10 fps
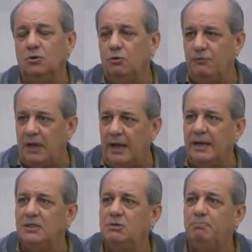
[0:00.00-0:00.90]
não ficar
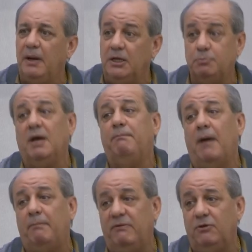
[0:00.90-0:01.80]
inadimplente, porque a,
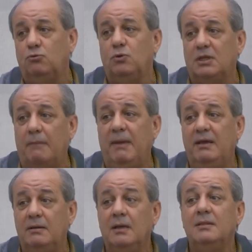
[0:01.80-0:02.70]
a prefeitura
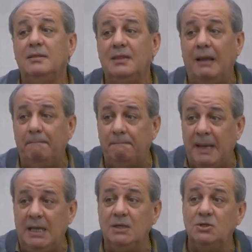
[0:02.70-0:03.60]
também
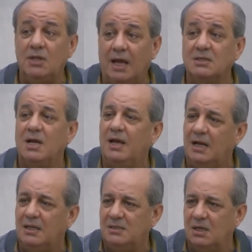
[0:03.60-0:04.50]
depende dessa
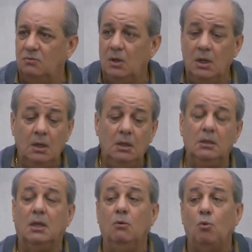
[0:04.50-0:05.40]
arrecadação.
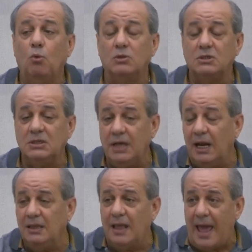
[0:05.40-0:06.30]
Então, se
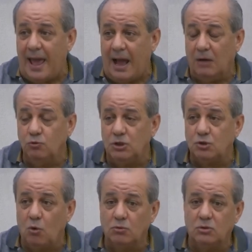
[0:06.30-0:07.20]
ele der o
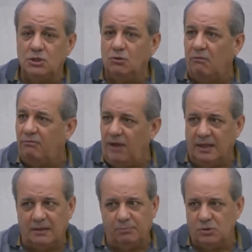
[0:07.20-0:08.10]
desconto de
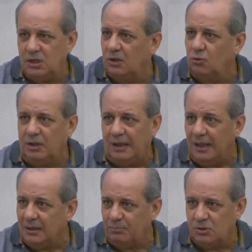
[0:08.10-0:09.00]
90%,
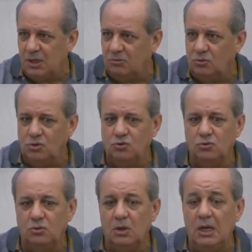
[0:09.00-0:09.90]
80% de
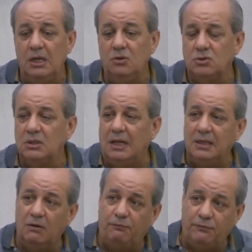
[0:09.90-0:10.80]
juro e o
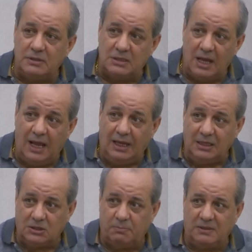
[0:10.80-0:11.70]
cidadão fizer
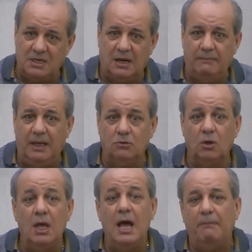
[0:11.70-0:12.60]
esse parcelamento,
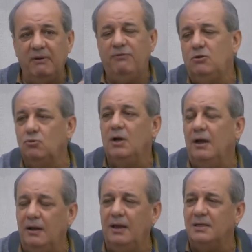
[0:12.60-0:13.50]
a
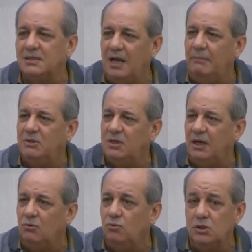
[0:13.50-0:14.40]
prefeitura recebe esse
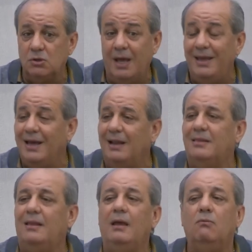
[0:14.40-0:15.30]
recurso e ela tem